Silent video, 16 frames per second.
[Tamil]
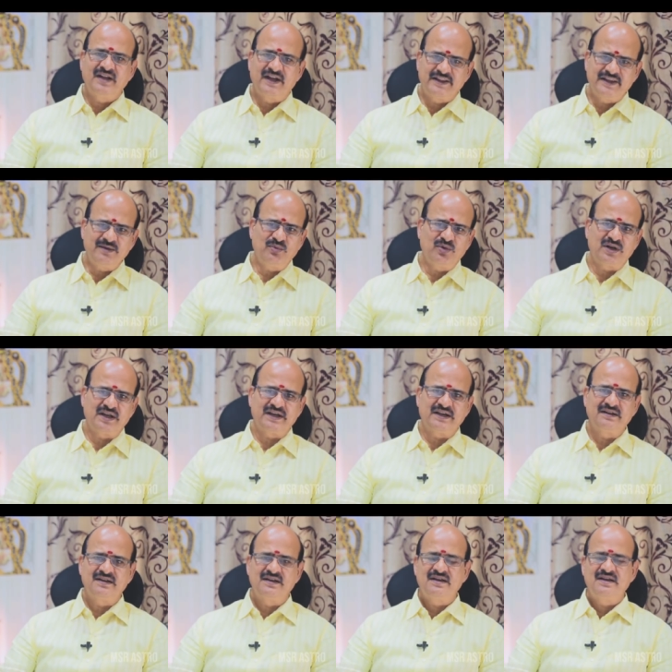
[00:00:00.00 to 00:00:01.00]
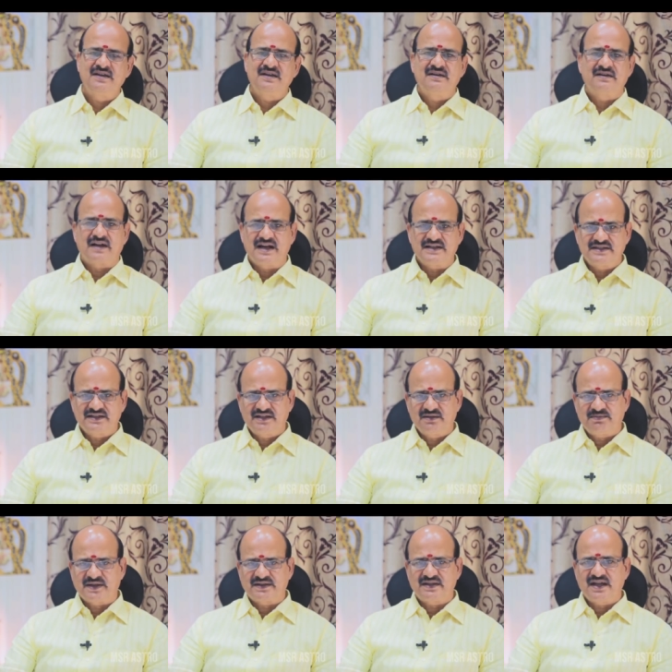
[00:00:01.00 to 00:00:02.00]
அதே போல
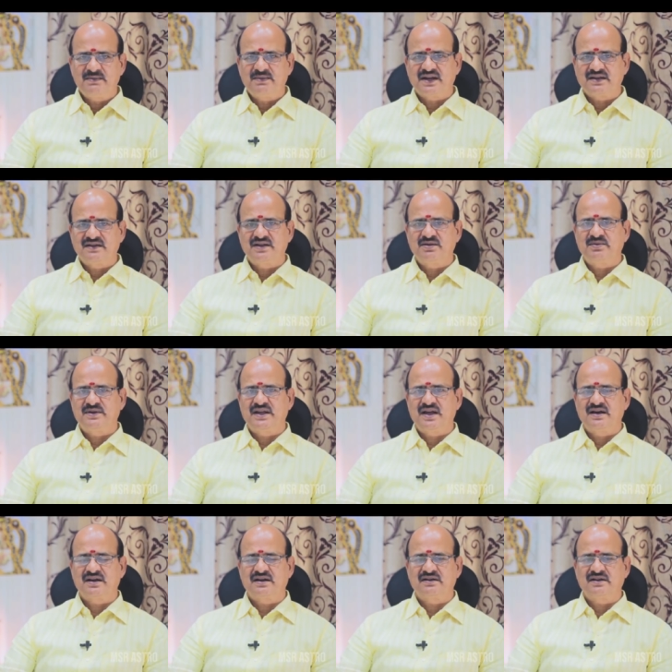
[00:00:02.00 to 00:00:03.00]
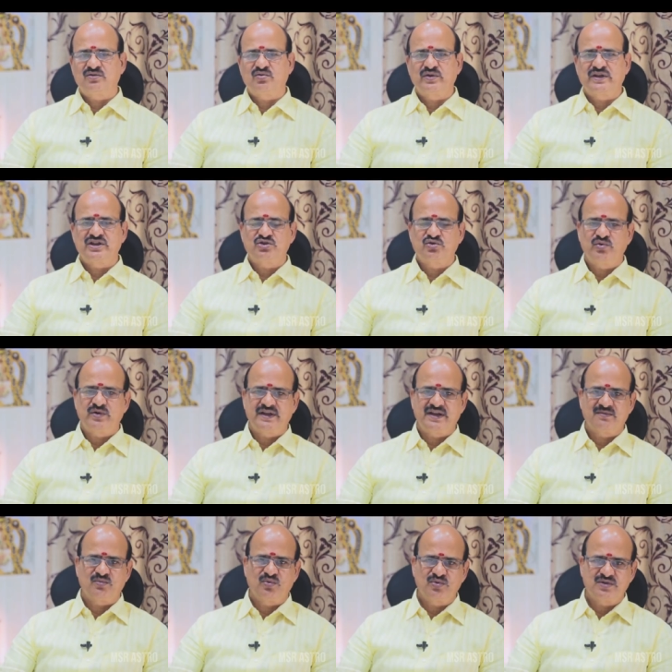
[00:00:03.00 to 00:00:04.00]
ராசிக்கு பத்தாம் இடத்ததிபதியாக இருக்கக்கூடிய
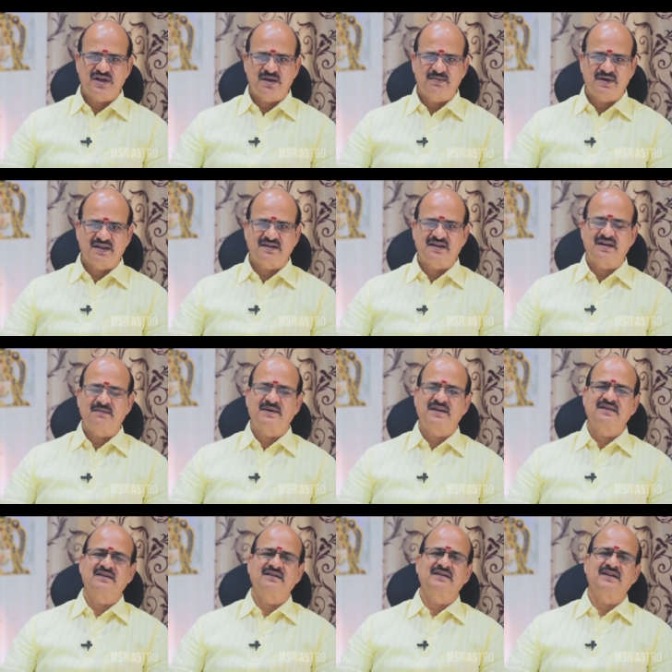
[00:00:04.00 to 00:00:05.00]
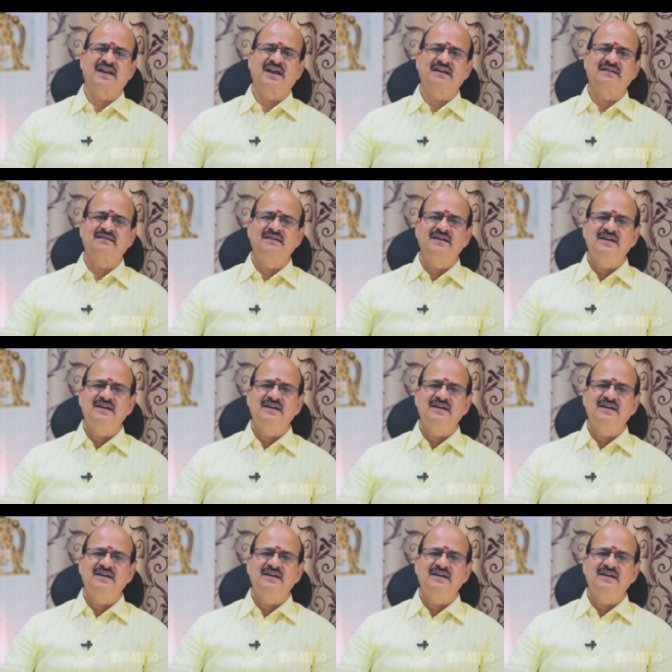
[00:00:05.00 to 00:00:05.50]
சூரியன் மூன்றாம் இடத்தில் அமர்ந்திருக்கிறார்